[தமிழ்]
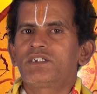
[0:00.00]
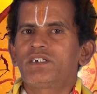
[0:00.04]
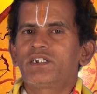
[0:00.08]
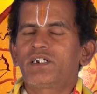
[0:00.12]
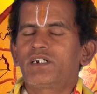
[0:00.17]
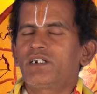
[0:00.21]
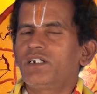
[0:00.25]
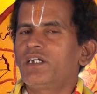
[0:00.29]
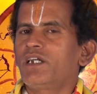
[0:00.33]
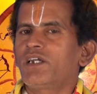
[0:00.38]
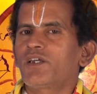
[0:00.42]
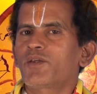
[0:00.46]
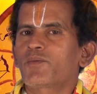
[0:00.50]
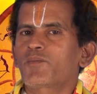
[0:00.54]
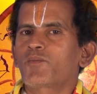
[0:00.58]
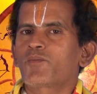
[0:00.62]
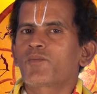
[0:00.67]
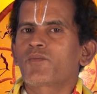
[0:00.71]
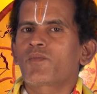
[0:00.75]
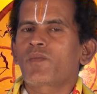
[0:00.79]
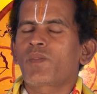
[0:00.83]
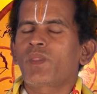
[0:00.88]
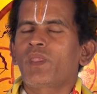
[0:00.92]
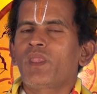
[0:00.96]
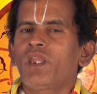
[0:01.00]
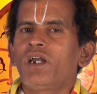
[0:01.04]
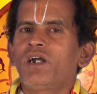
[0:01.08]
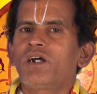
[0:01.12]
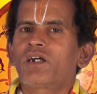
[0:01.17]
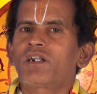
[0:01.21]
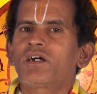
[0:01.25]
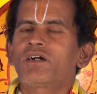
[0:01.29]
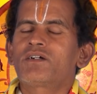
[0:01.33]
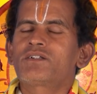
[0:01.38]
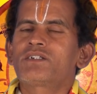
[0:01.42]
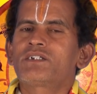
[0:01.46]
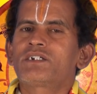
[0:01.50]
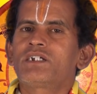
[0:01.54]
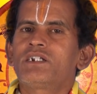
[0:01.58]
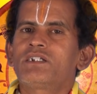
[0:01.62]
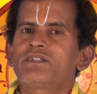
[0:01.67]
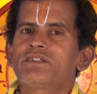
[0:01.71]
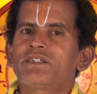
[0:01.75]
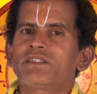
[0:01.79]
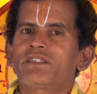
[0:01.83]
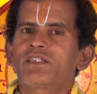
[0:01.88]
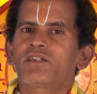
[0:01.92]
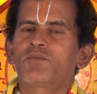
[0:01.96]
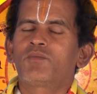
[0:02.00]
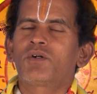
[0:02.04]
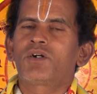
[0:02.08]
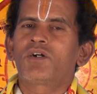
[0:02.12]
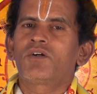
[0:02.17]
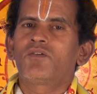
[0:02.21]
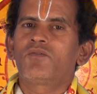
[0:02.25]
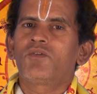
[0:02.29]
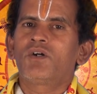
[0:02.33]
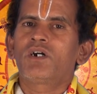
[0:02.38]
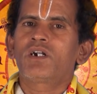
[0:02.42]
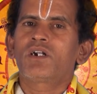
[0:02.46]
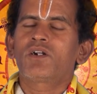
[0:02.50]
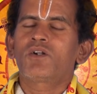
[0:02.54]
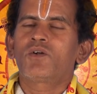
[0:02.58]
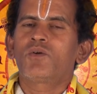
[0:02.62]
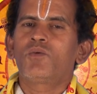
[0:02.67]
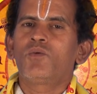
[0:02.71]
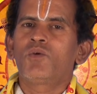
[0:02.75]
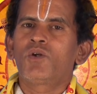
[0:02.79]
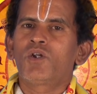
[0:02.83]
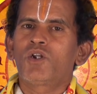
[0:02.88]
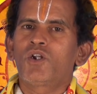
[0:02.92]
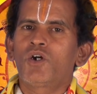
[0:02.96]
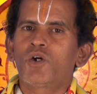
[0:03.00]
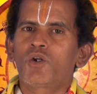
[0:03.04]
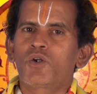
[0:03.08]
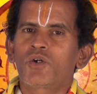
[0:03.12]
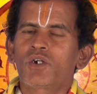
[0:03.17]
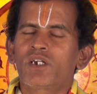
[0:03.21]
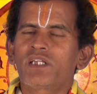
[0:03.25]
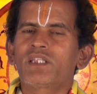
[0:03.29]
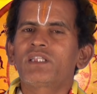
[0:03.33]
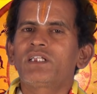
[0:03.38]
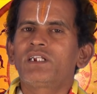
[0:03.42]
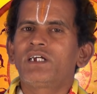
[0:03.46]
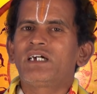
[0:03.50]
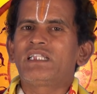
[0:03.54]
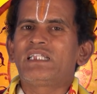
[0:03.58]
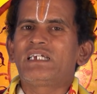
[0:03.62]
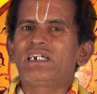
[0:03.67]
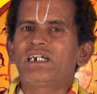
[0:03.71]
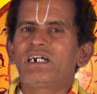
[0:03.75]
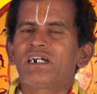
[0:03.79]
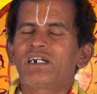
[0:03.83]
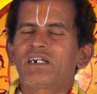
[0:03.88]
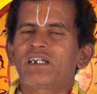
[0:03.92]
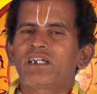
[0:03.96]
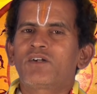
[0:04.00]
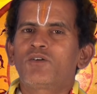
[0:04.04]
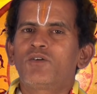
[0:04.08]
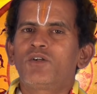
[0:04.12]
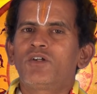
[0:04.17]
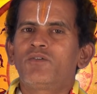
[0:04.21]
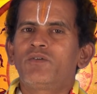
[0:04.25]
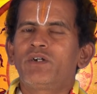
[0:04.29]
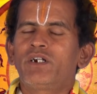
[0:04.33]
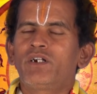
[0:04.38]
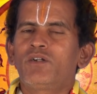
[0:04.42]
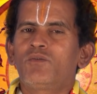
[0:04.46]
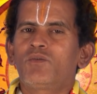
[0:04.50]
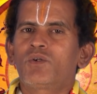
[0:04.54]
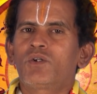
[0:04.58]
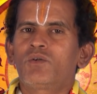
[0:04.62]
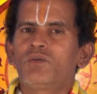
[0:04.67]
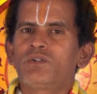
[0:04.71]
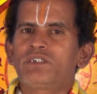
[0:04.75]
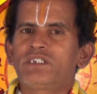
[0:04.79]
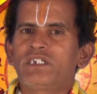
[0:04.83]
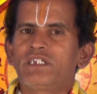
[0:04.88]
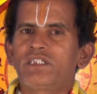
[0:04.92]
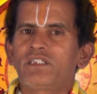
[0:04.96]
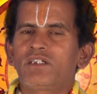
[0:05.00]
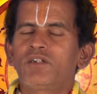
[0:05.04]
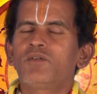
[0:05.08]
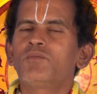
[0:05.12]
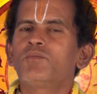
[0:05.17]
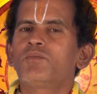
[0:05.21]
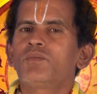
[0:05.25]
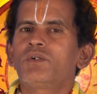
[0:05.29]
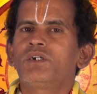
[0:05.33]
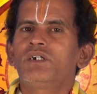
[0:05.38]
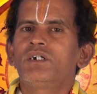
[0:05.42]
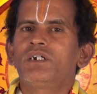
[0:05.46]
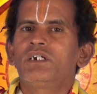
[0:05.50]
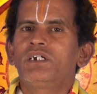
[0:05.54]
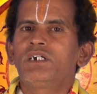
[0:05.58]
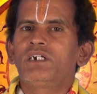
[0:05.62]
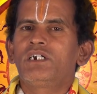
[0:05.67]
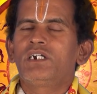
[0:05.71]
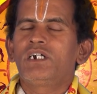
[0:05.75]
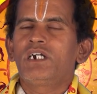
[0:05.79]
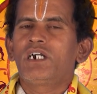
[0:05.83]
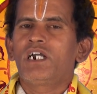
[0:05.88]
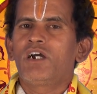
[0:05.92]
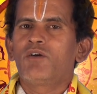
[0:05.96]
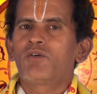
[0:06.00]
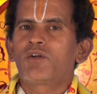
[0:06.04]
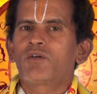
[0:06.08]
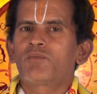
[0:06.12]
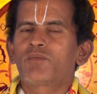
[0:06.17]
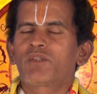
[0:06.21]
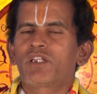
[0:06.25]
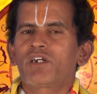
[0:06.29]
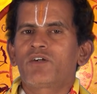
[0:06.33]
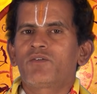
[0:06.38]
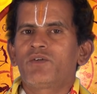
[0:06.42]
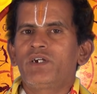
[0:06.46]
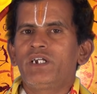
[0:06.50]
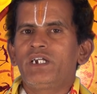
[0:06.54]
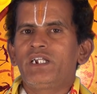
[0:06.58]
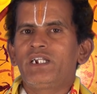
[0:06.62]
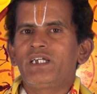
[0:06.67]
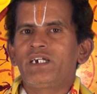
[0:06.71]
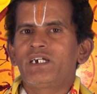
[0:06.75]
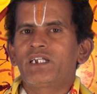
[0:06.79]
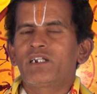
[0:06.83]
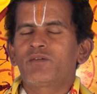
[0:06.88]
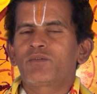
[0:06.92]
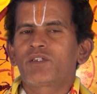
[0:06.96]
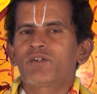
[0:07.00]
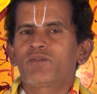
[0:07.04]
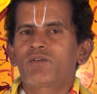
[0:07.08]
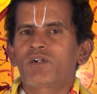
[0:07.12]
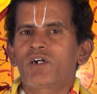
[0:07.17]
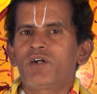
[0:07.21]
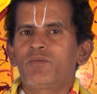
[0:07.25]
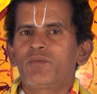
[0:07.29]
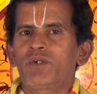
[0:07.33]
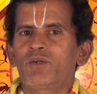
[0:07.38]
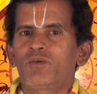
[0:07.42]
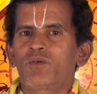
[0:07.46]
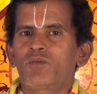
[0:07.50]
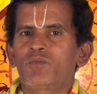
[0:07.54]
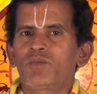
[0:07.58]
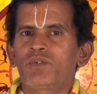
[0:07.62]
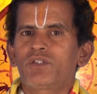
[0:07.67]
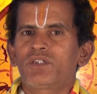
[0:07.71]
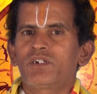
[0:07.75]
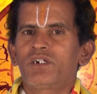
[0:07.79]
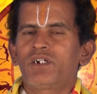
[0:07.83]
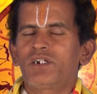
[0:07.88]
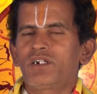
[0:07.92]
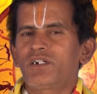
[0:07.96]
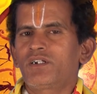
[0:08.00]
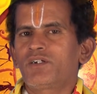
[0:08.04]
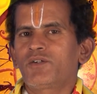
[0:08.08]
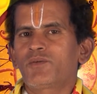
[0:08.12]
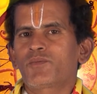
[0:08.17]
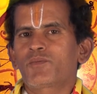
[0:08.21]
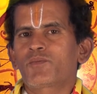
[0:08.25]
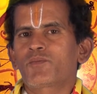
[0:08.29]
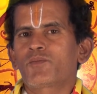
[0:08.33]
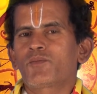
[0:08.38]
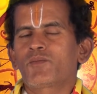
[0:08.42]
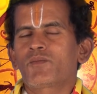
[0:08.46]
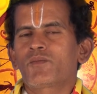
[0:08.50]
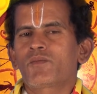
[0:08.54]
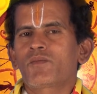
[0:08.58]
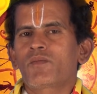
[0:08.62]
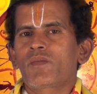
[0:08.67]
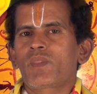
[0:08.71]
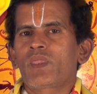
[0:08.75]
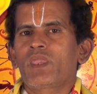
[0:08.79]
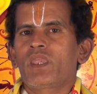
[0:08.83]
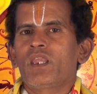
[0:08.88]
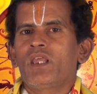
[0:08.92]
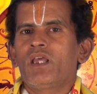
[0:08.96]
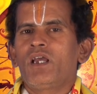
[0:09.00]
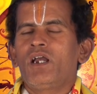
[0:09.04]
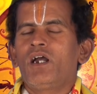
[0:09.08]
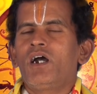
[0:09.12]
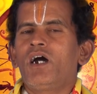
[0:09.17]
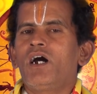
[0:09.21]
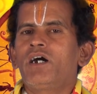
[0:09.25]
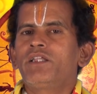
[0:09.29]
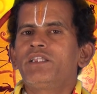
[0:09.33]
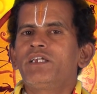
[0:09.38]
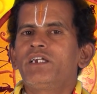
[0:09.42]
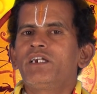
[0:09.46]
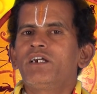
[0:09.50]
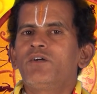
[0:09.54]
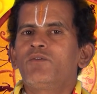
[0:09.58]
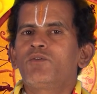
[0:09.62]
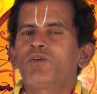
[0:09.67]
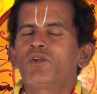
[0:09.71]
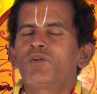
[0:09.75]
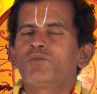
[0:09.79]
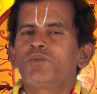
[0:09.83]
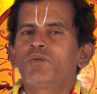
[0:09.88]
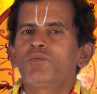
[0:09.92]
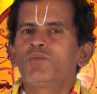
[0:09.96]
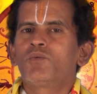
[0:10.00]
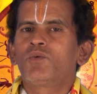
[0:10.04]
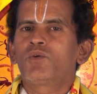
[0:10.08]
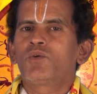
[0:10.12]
நேர்களே ராசிகள் சந்திர பகவான் உடல் ஆரோக்கியத்தில் அதிக அக்கறை கொள்ள வேண்டும் உணவு விஷயத்திலும் கவனம் தேவை நேரம் தவறாமை உண்பது நன்று அதிக உணவும்